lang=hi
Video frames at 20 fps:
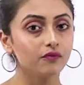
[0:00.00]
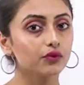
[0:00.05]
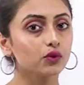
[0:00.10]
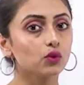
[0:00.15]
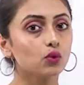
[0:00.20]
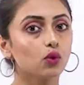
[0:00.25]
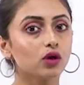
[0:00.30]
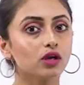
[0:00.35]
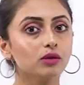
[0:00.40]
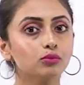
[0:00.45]
तो
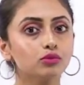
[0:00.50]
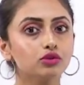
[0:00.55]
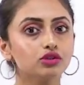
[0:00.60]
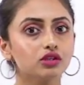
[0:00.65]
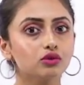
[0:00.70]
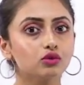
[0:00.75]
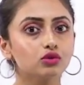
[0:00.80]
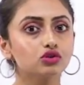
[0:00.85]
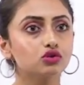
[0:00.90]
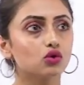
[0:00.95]
कोई
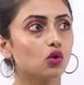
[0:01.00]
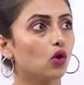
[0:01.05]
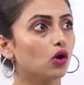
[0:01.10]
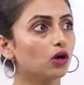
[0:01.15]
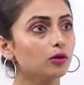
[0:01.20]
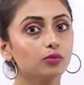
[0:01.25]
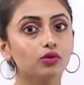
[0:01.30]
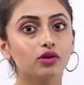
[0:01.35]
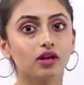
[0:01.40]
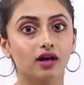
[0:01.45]
मुझे कुछ
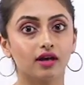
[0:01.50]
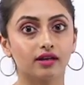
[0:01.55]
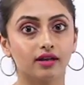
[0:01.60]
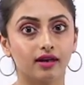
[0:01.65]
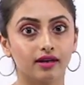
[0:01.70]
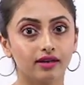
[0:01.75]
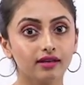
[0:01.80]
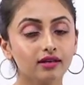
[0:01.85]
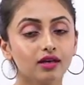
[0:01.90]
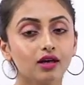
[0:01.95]
और बुला रहा
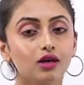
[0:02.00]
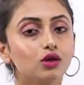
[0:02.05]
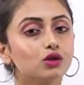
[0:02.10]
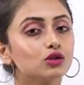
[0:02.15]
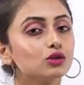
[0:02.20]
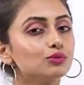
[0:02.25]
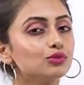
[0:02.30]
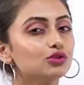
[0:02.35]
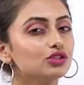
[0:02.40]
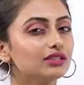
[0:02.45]
है
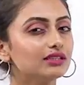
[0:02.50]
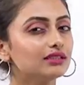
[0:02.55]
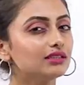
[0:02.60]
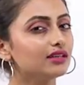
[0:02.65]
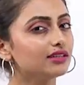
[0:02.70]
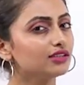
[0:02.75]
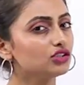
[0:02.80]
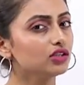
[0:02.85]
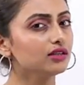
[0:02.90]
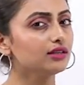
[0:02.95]
तो मुझे
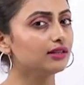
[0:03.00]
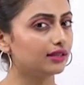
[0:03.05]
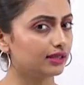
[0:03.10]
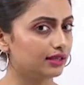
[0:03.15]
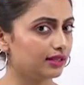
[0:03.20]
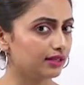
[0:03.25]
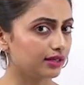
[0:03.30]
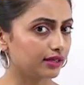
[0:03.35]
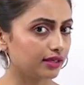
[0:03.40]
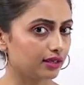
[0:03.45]
इतना अच्छा
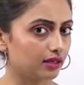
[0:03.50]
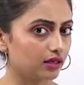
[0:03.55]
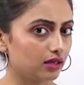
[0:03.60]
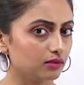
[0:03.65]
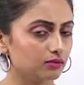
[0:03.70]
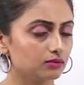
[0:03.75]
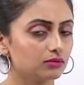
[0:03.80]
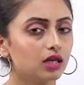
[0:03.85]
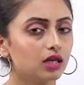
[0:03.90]
नहीं लगेगा